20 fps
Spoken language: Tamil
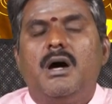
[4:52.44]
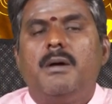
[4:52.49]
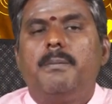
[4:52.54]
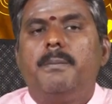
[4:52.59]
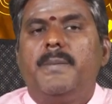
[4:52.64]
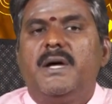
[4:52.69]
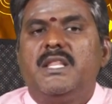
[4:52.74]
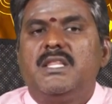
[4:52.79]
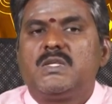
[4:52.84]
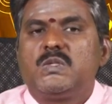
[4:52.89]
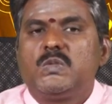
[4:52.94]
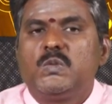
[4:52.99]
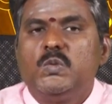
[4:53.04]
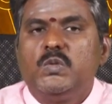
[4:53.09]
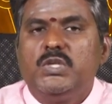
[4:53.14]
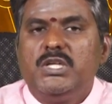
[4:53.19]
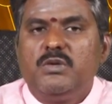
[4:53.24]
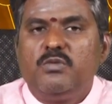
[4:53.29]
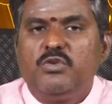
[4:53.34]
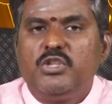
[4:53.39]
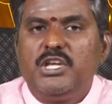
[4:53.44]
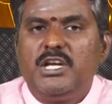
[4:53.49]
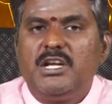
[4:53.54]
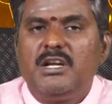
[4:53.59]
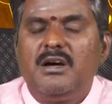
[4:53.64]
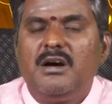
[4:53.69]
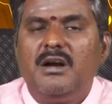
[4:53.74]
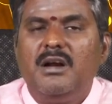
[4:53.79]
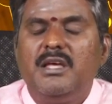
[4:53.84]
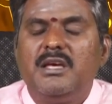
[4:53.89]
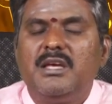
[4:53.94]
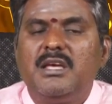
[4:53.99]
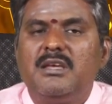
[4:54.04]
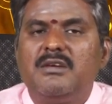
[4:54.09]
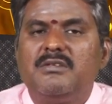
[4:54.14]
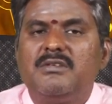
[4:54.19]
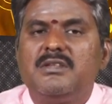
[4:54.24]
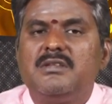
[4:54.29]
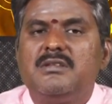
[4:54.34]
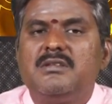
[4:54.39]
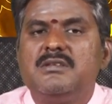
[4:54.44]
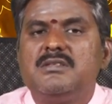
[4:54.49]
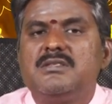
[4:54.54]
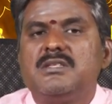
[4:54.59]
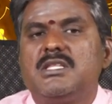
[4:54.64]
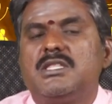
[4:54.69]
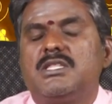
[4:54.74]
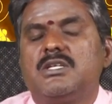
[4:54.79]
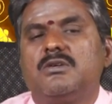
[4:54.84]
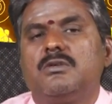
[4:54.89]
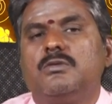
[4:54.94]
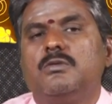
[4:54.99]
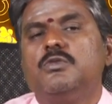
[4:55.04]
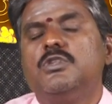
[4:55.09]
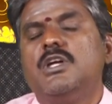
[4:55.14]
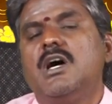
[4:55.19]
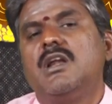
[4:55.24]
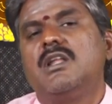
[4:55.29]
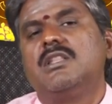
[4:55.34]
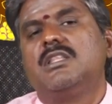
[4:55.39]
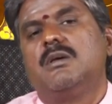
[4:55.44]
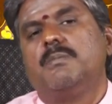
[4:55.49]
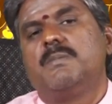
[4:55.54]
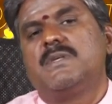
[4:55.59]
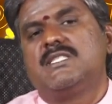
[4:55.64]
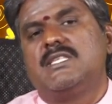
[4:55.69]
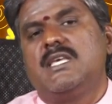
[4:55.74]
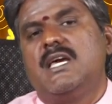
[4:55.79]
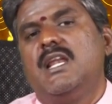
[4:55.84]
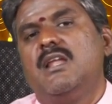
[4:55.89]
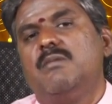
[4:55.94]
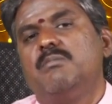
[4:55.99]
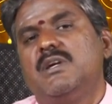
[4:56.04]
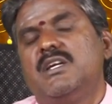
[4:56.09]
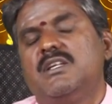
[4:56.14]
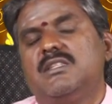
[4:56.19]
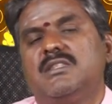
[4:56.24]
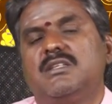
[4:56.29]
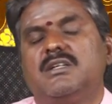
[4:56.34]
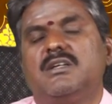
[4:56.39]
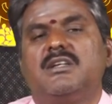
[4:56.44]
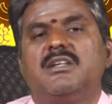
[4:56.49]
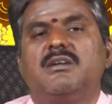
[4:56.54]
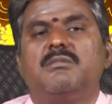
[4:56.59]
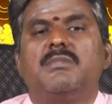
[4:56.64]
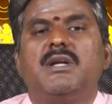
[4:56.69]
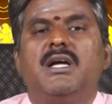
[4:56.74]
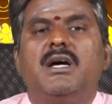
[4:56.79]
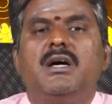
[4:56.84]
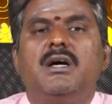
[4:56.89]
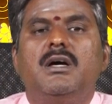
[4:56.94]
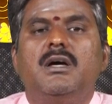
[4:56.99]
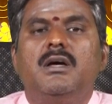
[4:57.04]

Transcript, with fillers: அப்போ அந்த சூரிய உதய நாளிகையை வந்து சேர்த்துக்கணும் உதாரணத்துக்கு இப்போ சேலம் எடுத்துக்கிட்டோம்னா